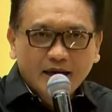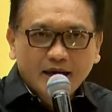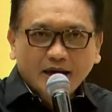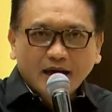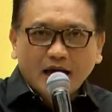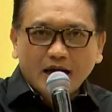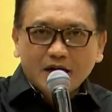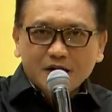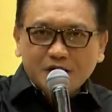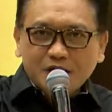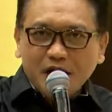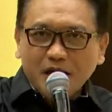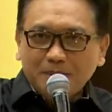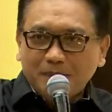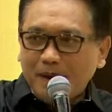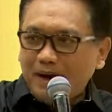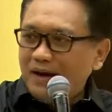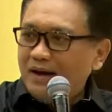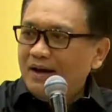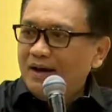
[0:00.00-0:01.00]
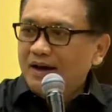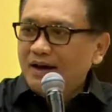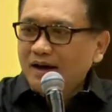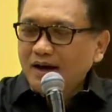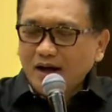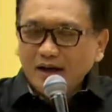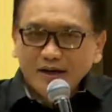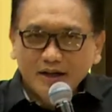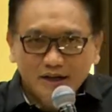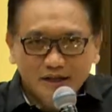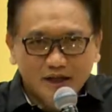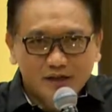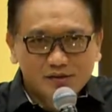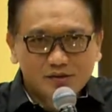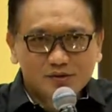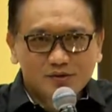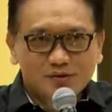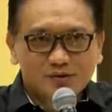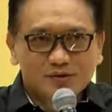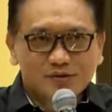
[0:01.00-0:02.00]
karena siapa? Karena
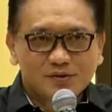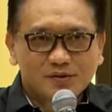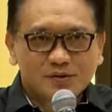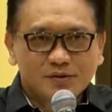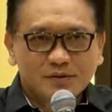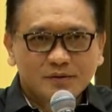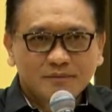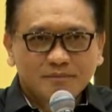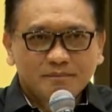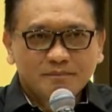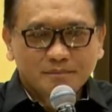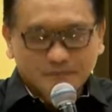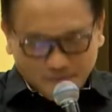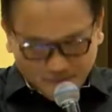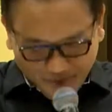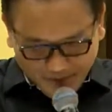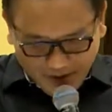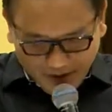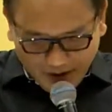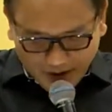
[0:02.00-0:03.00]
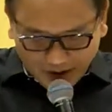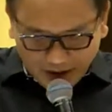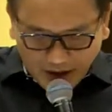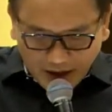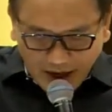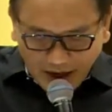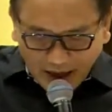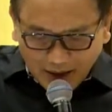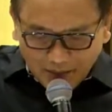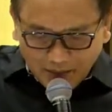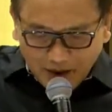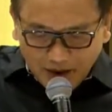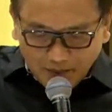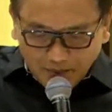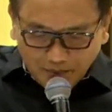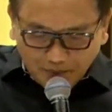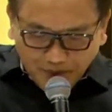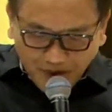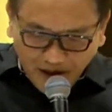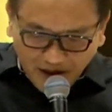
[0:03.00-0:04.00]
Yesus. Di dalam
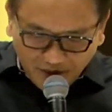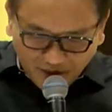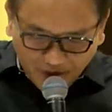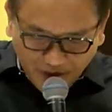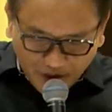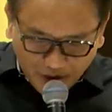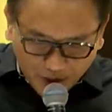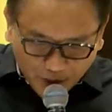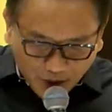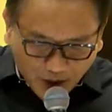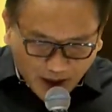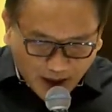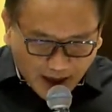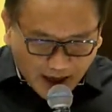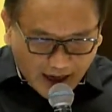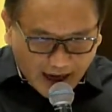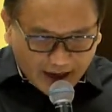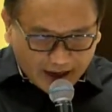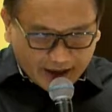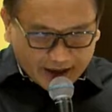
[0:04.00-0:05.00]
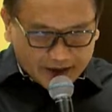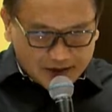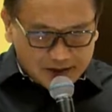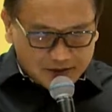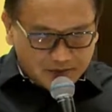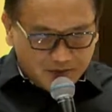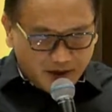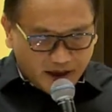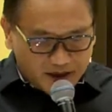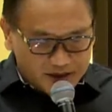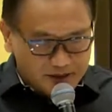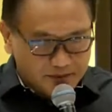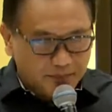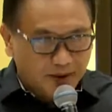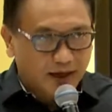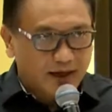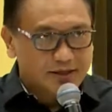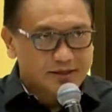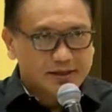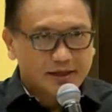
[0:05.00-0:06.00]
Filipi 2 ayat 9
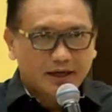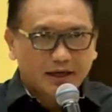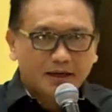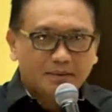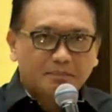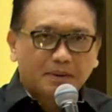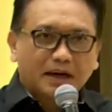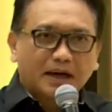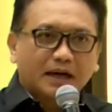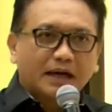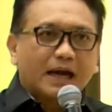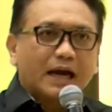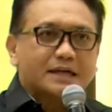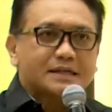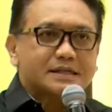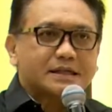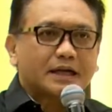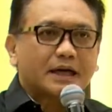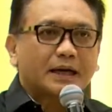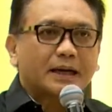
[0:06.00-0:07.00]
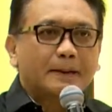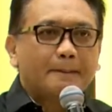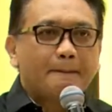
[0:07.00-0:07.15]
11 ini menegaskan